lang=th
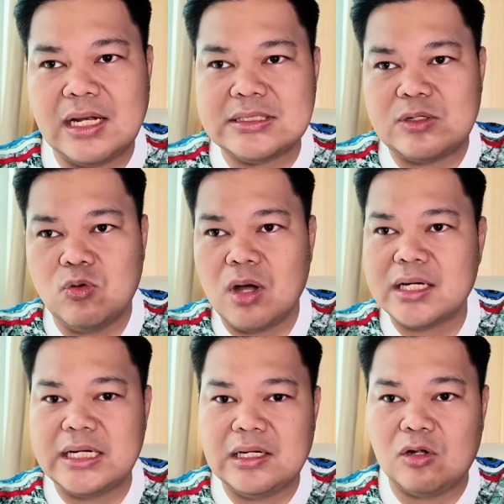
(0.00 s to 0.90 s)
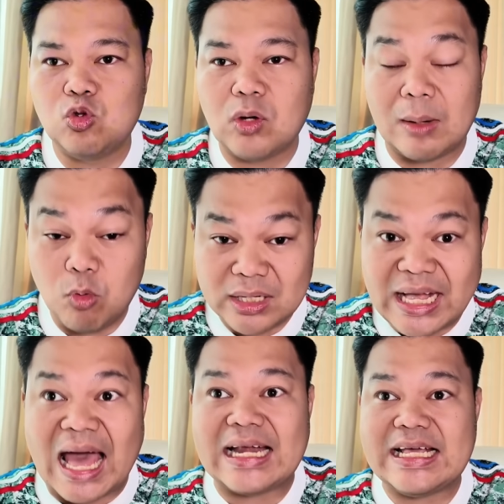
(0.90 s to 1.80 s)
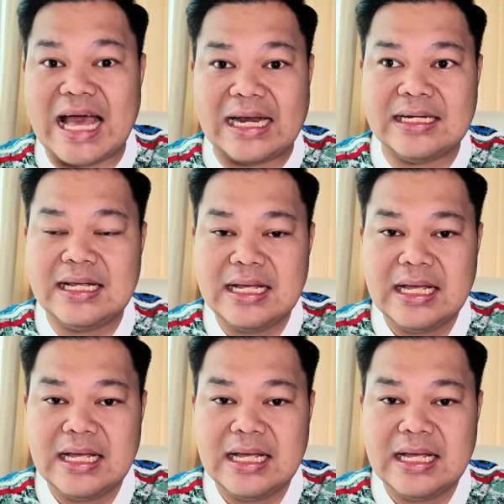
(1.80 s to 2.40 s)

ที่เราจะดูก็คือเราดูกระบวนการในการ